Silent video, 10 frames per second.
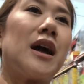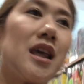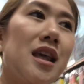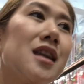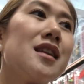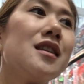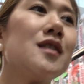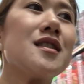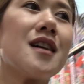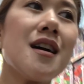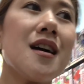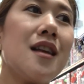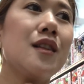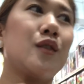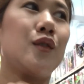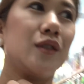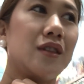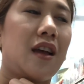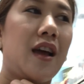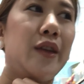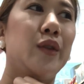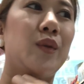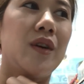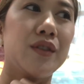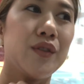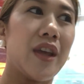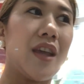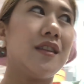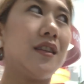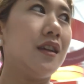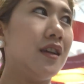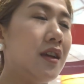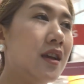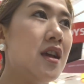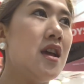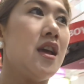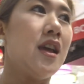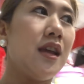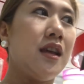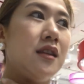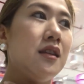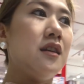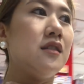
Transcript: makikita dito sa Alcott, I don't want to get in